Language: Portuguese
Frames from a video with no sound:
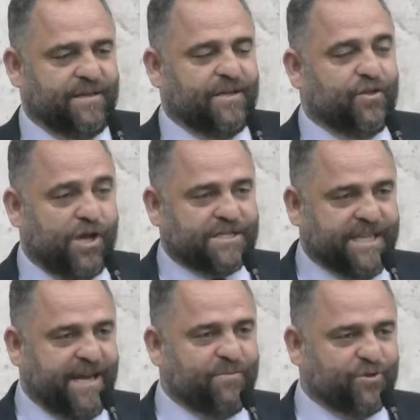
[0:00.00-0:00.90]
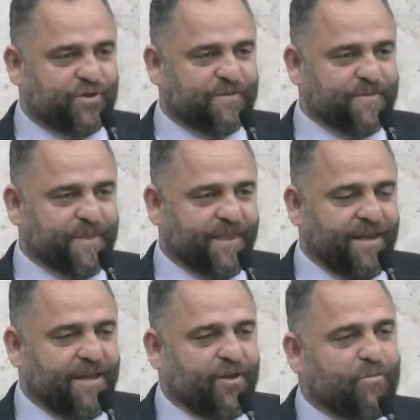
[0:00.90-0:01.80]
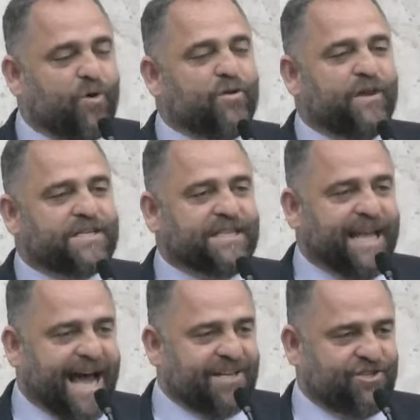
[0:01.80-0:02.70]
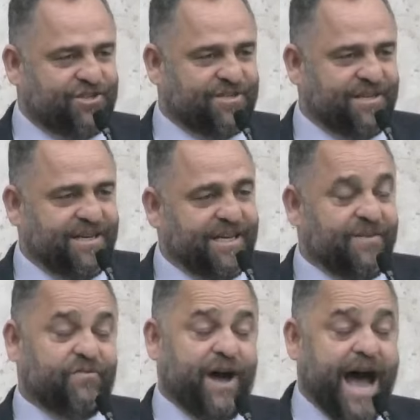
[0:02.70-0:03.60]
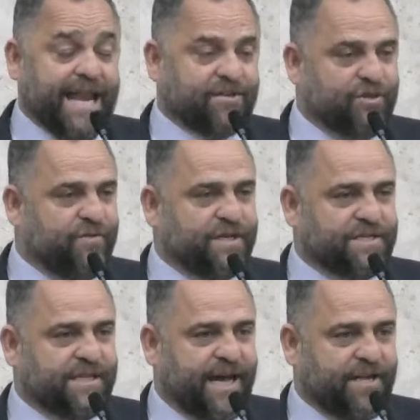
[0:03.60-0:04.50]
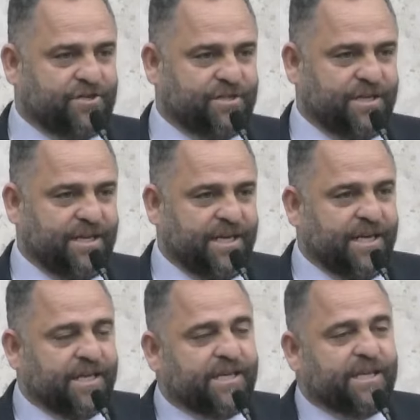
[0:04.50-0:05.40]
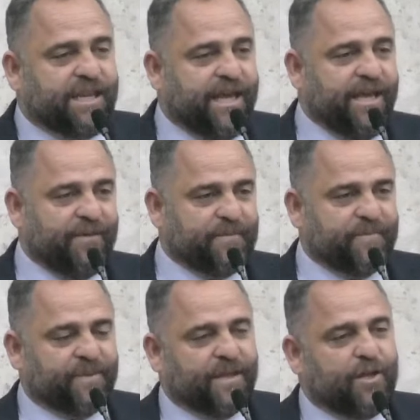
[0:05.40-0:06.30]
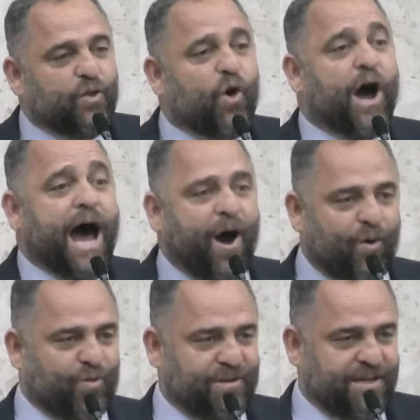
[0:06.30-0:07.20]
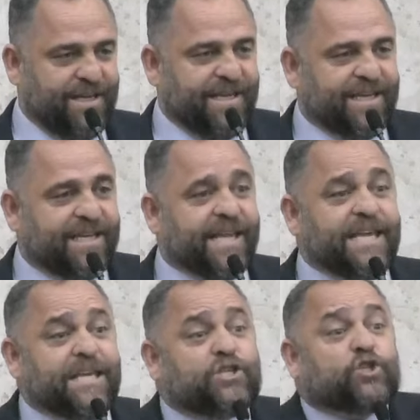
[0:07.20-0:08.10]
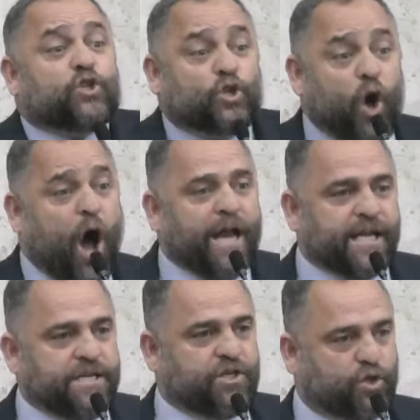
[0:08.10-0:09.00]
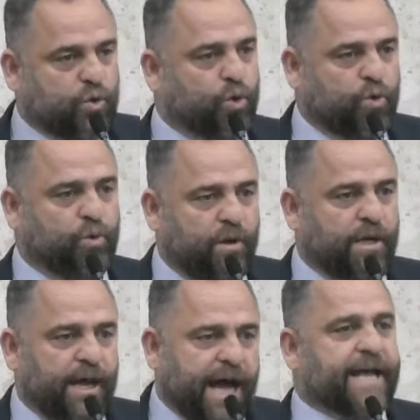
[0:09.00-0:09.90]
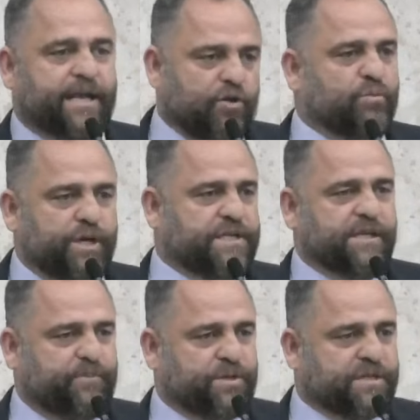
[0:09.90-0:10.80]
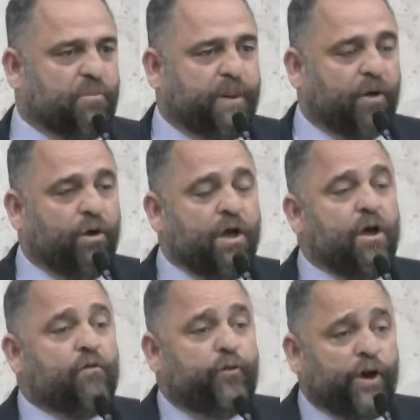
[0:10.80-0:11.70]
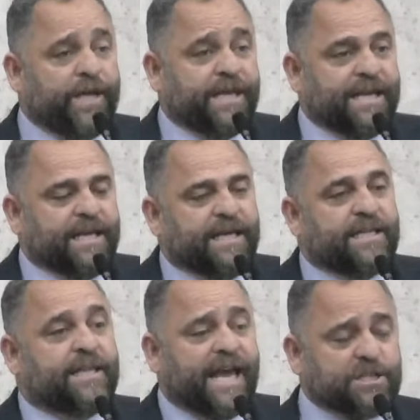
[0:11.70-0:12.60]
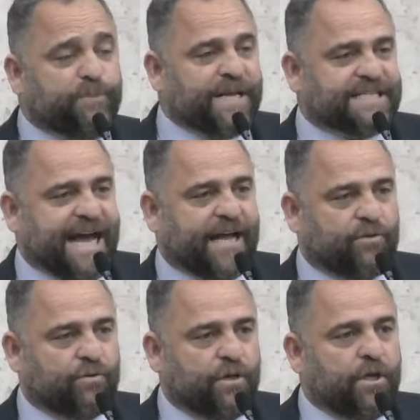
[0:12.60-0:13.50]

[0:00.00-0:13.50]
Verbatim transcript: nós temos uma universidade e várias universidades que têm know-how, que tem história de estudo aqui no município de São Paulo. Foi desprezado.